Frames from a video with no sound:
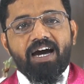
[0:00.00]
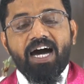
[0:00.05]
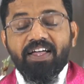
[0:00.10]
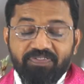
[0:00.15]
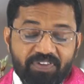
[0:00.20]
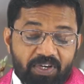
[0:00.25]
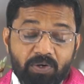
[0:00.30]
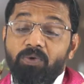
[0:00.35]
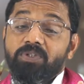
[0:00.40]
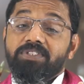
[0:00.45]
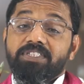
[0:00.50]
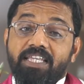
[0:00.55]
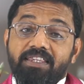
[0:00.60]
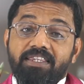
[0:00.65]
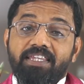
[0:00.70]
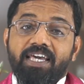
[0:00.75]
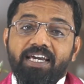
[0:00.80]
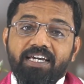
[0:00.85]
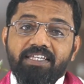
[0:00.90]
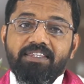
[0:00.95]
அந்த ஒரு
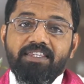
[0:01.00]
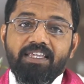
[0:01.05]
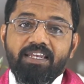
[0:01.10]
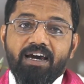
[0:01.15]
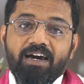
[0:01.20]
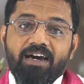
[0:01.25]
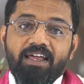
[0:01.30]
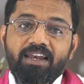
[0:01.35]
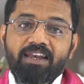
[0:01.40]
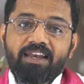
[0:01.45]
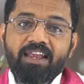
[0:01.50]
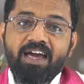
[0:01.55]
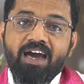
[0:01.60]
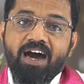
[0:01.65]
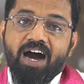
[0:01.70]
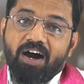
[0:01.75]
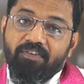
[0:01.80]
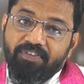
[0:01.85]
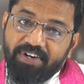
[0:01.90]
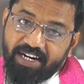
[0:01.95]
சந்தேகத்தினால்
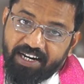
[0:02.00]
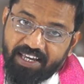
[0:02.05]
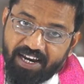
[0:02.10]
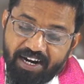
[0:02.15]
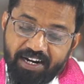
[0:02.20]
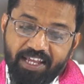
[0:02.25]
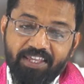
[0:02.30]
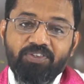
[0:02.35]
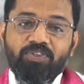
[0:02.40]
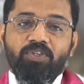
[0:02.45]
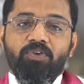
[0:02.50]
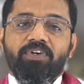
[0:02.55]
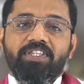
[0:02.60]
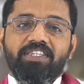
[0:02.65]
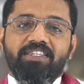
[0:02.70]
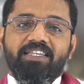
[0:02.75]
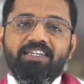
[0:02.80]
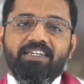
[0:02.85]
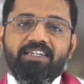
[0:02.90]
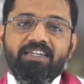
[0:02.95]
அவர்களை அழைத்து
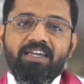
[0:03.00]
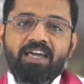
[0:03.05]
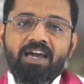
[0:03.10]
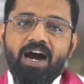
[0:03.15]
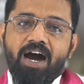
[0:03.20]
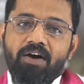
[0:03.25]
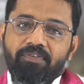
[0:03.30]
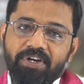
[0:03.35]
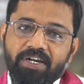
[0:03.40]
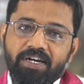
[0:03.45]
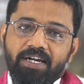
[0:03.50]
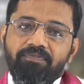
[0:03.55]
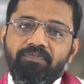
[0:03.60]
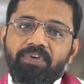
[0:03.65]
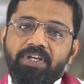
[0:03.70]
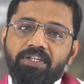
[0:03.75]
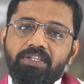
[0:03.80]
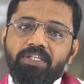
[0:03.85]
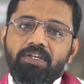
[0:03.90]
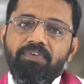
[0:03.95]
வந்து அவர்கள்
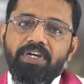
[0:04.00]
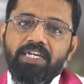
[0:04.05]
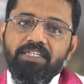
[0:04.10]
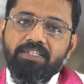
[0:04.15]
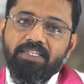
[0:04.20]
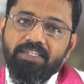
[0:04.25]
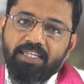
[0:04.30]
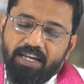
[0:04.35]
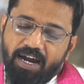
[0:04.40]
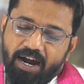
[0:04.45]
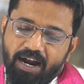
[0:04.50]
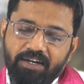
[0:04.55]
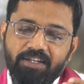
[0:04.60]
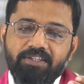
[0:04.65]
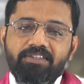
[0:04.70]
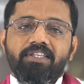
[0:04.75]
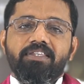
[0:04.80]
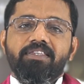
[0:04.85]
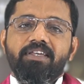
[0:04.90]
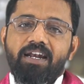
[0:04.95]
விருந்து வைத்ததின்
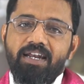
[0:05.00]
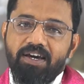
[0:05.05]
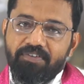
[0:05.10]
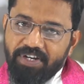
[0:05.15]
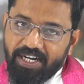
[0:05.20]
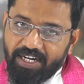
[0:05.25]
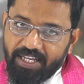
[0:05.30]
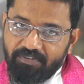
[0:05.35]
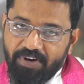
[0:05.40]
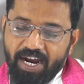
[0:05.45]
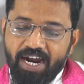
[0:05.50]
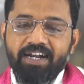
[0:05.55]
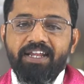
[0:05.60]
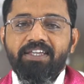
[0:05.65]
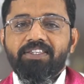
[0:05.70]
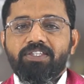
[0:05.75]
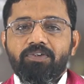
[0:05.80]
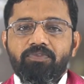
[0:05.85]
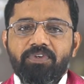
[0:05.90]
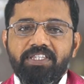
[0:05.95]
அடுத்த நாள் அவர்களை
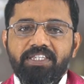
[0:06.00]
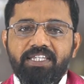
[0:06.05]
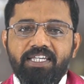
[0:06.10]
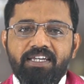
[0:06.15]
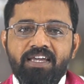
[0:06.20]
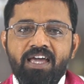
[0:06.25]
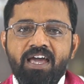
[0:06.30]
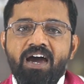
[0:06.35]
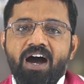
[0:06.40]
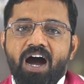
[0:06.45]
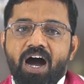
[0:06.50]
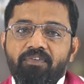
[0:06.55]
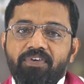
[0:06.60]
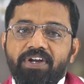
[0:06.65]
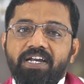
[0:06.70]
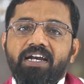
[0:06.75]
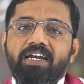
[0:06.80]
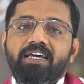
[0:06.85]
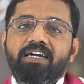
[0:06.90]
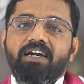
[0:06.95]
அழைத்து வந்து
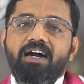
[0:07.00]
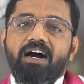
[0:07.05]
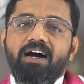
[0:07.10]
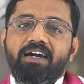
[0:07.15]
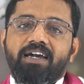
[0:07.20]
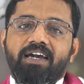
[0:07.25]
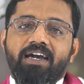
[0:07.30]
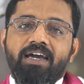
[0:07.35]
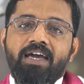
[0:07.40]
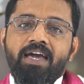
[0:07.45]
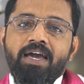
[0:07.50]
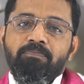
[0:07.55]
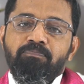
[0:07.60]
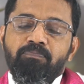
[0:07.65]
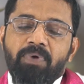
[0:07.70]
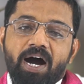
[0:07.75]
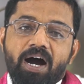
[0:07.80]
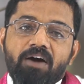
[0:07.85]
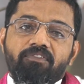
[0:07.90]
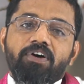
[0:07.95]
அவர்களுக்காக
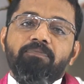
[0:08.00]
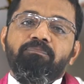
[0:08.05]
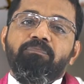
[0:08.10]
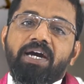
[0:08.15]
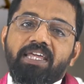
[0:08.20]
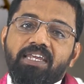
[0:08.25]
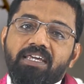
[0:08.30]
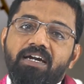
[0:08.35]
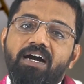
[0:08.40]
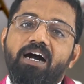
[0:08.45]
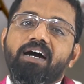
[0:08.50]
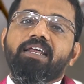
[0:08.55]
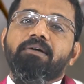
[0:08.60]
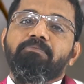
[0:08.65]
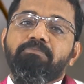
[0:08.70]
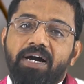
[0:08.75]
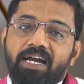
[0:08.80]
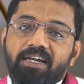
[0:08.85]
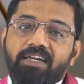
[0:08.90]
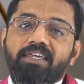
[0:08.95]
பாவ பரிகார
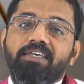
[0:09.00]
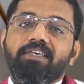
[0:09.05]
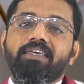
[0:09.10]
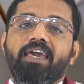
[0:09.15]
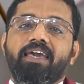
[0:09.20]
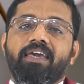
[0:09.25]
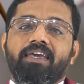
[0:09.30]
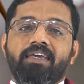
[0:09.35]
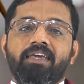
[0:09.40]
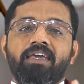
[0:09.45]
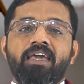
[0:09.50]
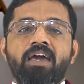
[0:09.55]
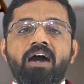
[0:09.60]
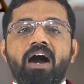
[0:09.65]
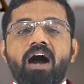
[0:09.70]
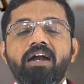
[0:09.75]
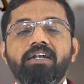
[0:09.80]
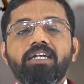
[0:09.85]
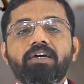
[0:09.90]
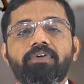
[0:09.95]
பலியே
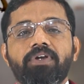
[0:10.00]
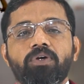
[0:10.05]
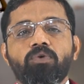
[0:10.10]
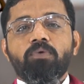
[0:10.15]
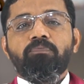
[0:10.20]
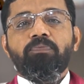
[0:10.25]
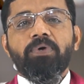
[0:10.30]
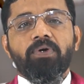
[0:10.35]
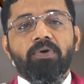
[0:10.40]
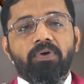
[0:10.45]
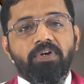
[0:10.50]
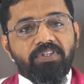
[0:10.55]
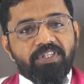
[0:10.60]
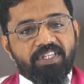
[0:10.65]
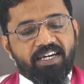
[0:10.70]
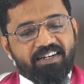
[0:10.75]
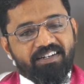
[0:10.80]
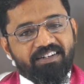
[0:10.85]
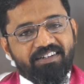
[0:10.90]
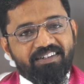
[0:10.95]
ஆண்டவருக்கு ஒப்பு
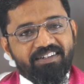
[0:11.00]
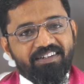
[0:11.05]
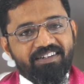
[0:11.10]
கொடுத்தார்